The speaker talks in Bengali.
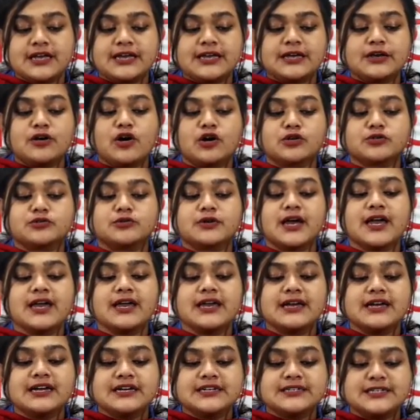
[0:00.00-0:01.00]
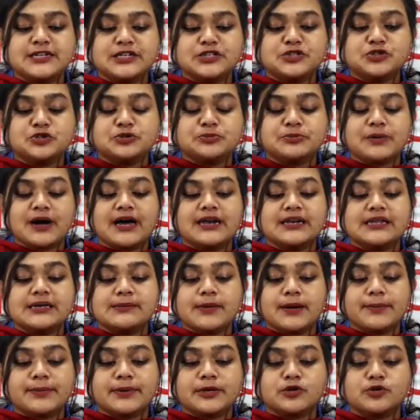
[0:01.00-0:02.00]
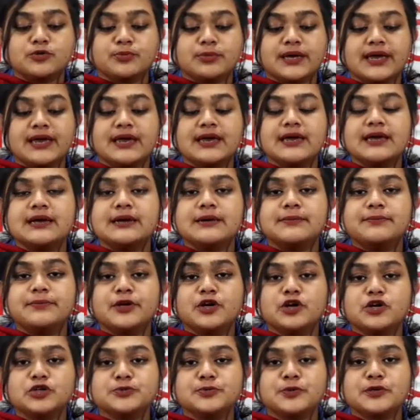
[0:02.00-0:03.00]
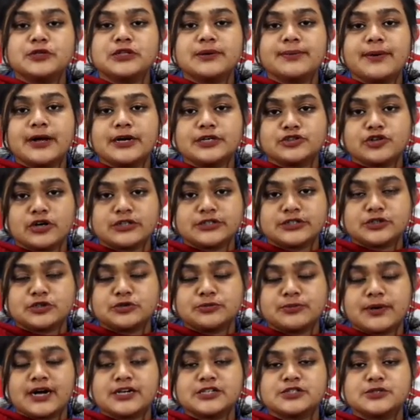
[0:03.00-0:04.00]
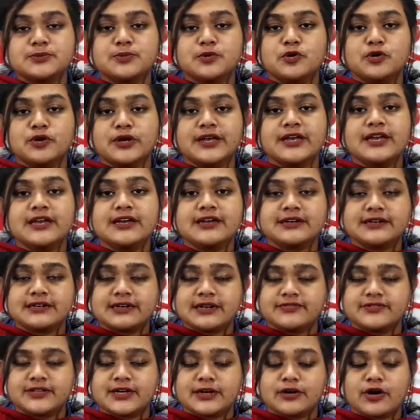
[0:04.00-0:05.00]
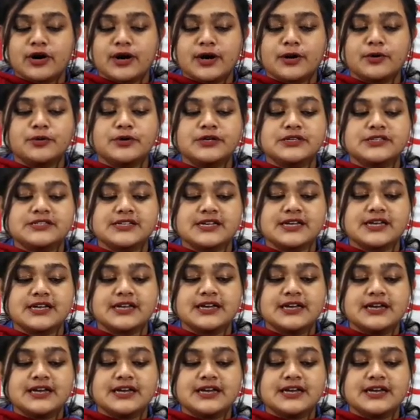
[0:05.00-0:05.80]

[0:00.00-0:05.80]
এ ঘটনায় শিশুর মা লিমা বেগমকে বৃহস্পতিবার সতেরো মার্চ ভোরে গ্রেফতার করা হয়েছে